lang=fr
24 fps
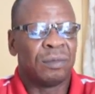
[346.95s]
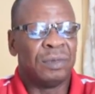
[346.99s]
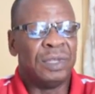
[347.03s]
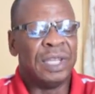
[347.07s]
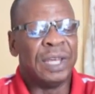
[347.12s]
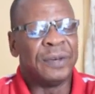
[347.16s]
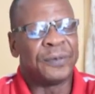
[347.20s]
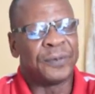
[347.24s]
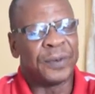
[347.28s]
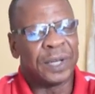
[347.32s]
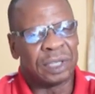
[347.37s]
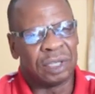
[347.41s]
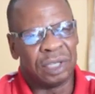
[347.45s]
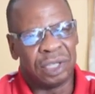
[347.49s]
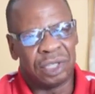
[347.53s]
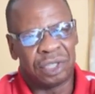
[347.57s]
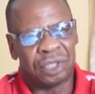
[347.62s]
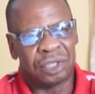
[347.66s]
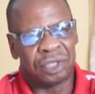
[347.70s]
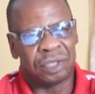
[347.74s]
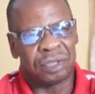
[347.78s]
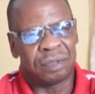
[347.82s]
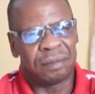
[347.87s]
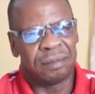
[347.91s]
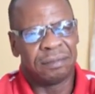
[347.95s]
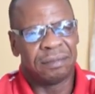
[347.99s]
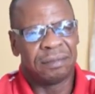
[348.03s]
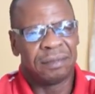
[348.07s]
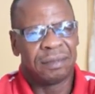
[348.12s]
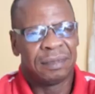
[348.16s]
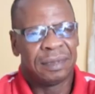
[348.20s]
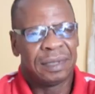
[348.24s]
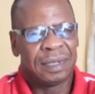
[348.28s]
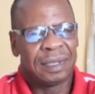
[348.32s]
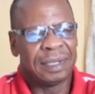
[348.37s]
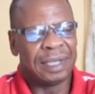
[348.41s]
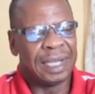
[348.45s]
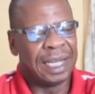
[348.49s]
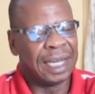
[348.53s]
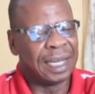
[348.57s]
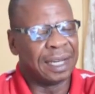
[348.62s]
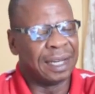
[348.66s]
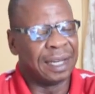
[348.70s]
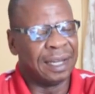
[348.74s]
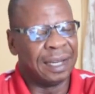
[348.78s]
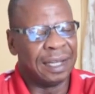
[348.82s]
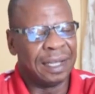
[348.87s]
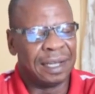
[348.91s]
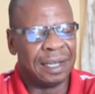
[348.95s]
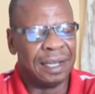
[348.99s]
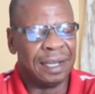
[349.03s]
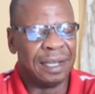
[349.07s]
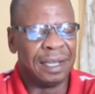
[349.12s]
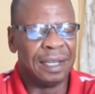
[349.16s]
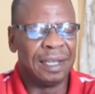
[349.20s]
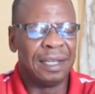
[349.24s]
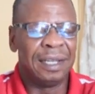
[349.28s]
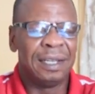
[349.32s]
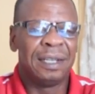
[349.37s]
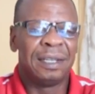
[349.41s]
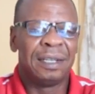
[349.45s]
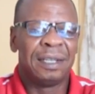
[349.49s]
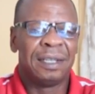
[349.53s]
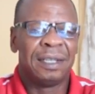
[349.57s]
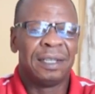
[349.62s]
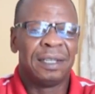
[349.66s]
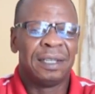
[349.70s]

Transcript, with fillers: des fétiches, des gris-gris,